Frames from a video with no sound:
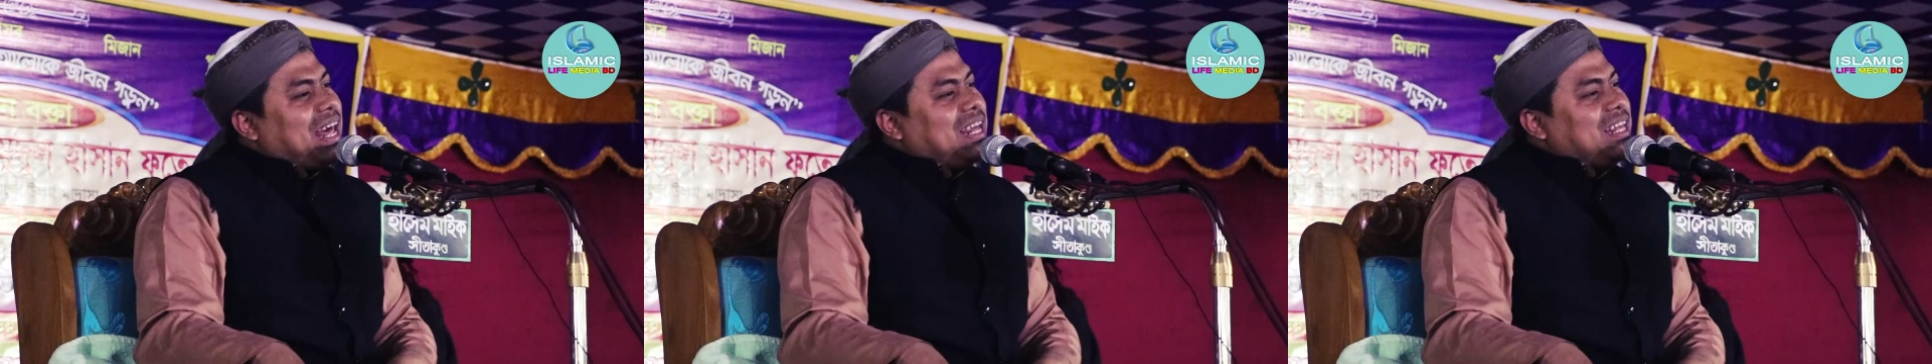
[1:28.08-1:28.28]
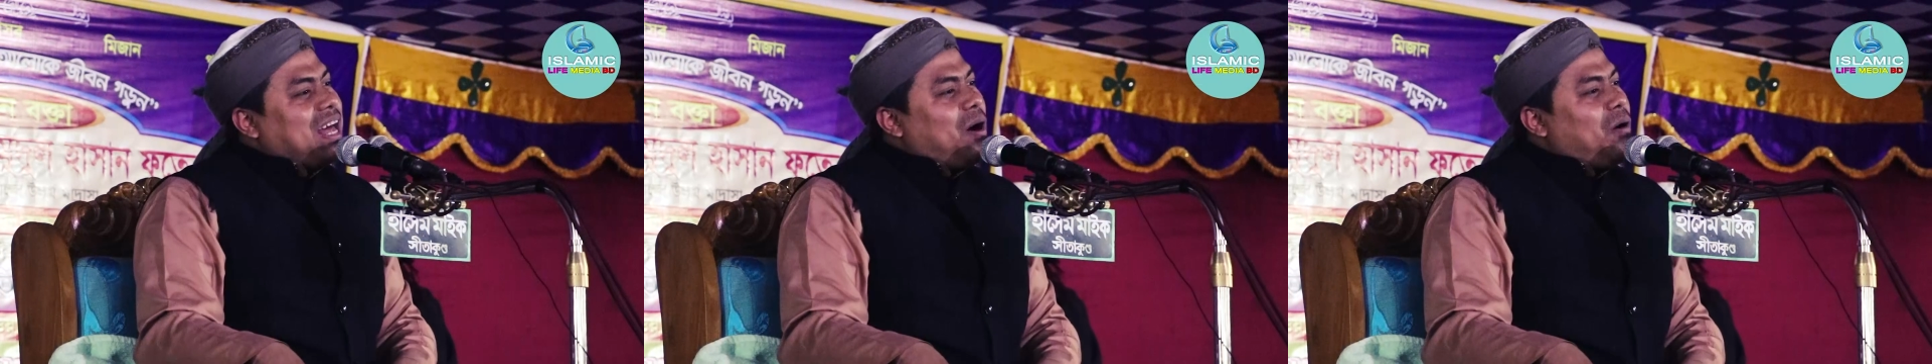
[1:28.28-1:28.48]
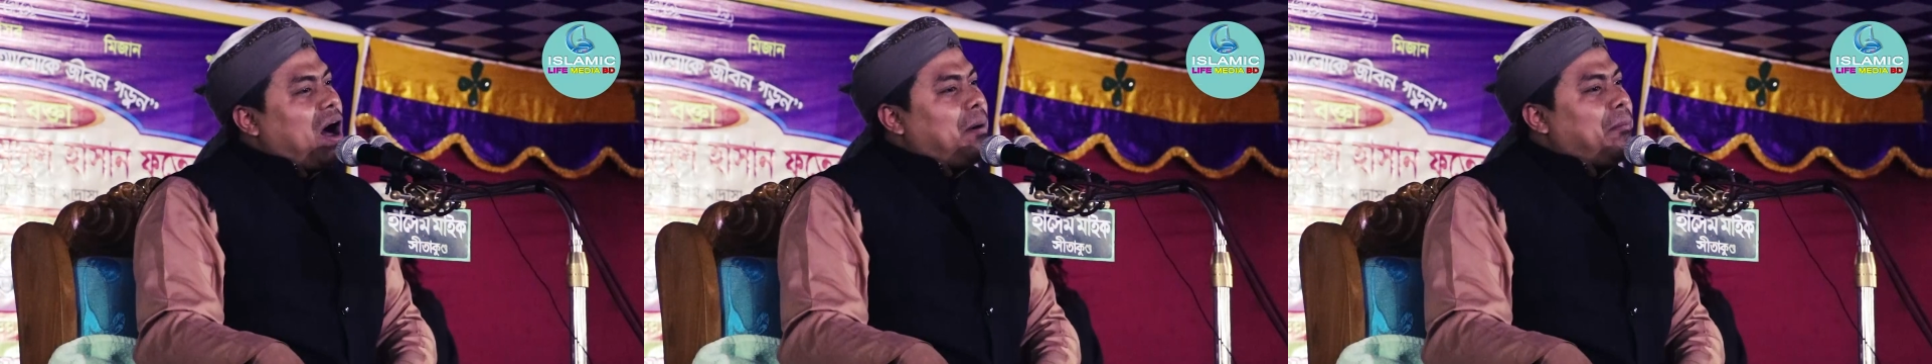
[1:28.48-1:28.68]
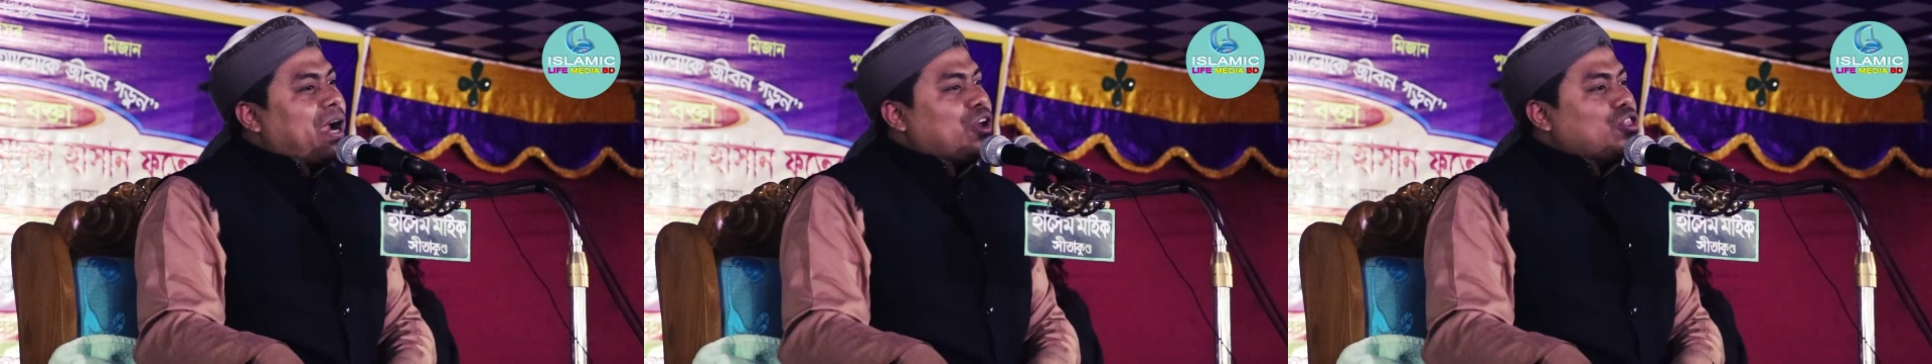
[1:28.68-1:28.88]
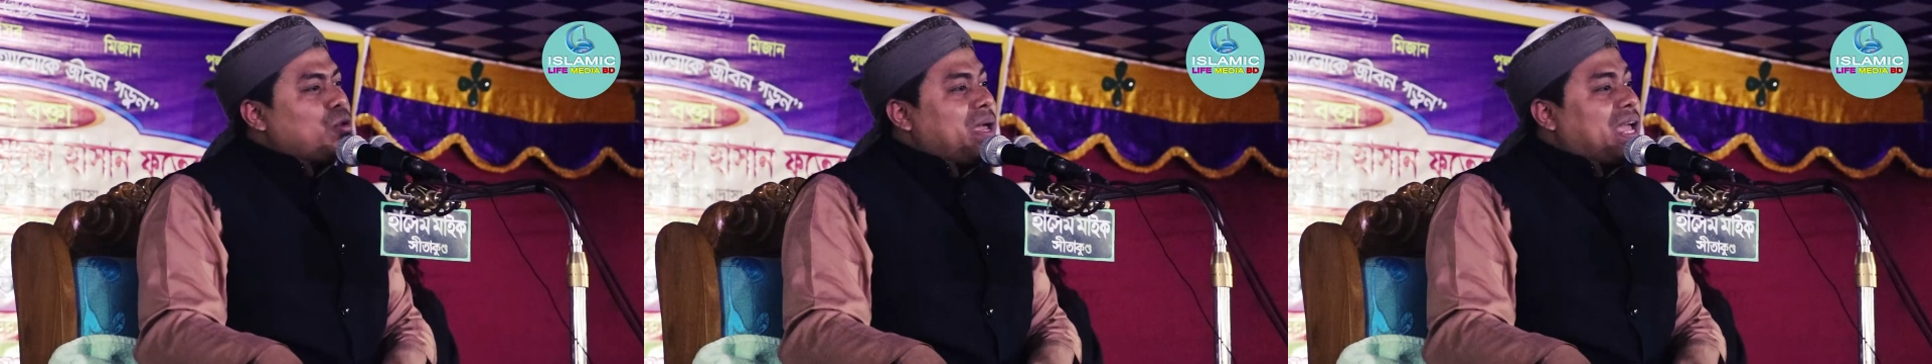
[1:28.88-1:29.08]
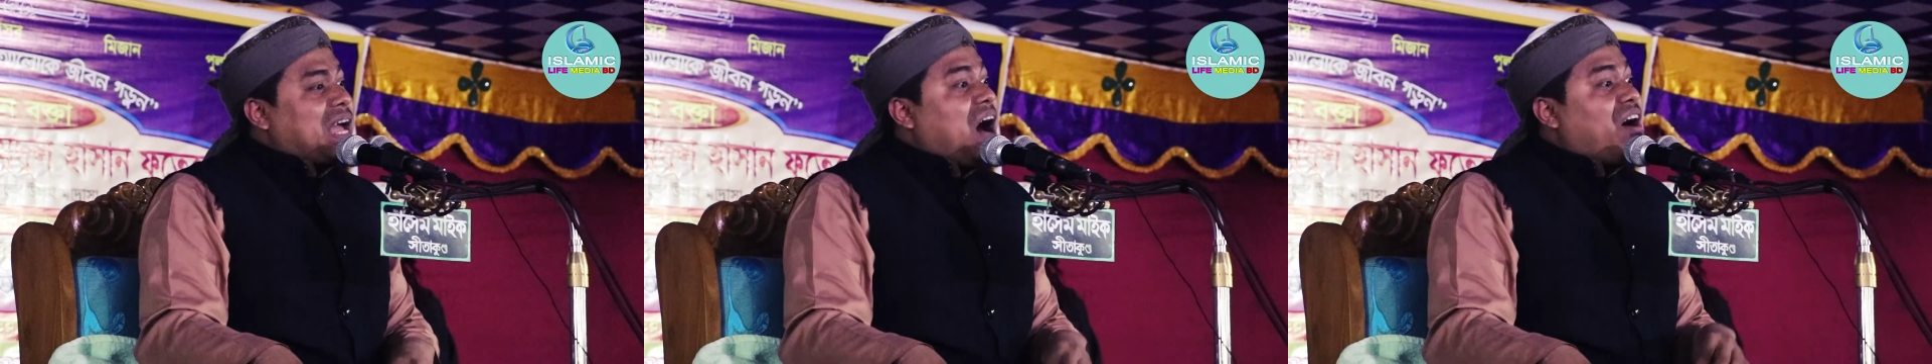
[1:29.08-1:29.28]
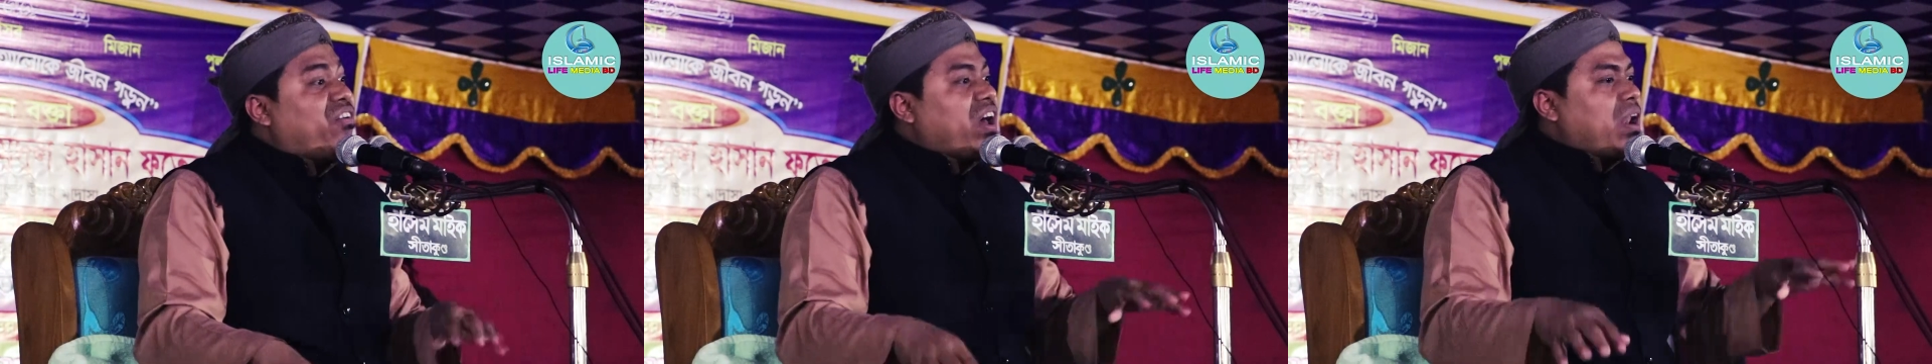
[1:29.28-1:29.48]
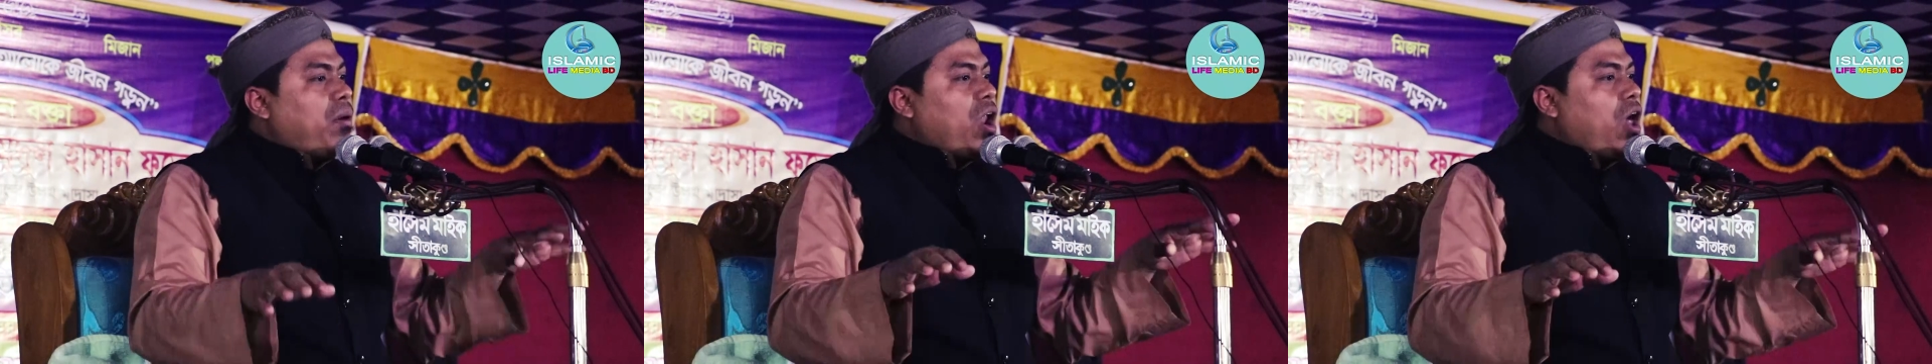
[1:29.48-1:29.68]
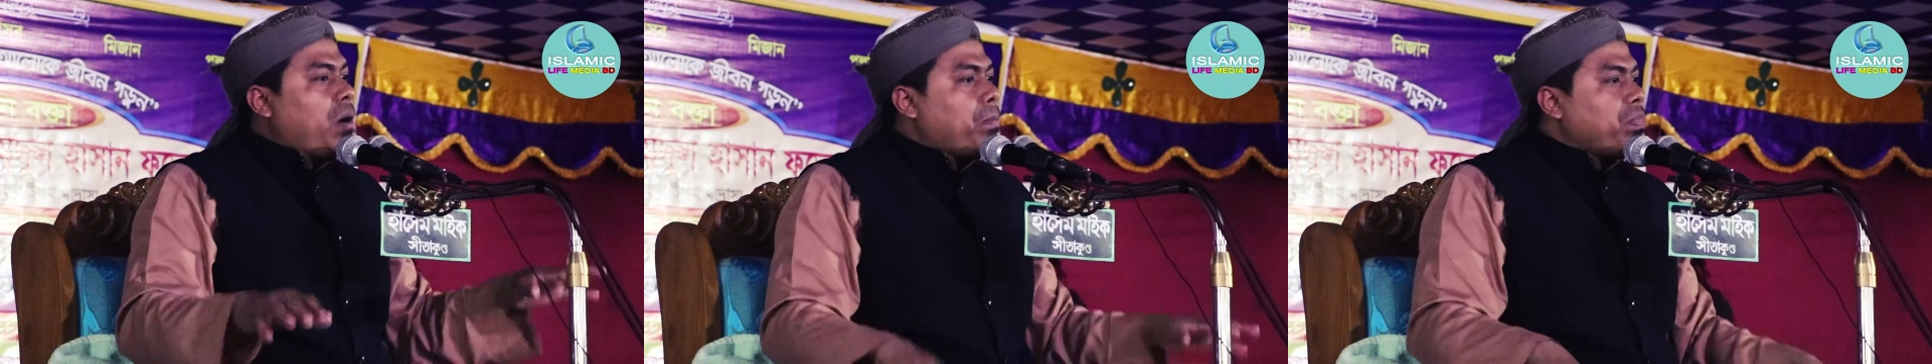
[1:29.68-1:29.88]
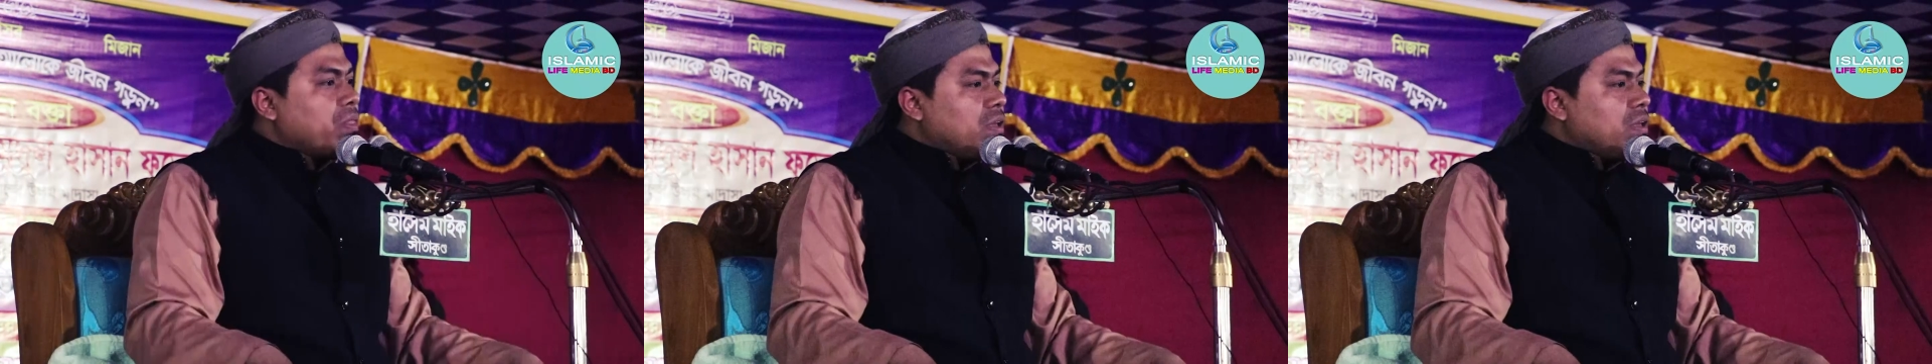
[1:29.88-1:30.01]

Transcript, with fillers: গালি দাও আমাকে তুমি কাফের বলো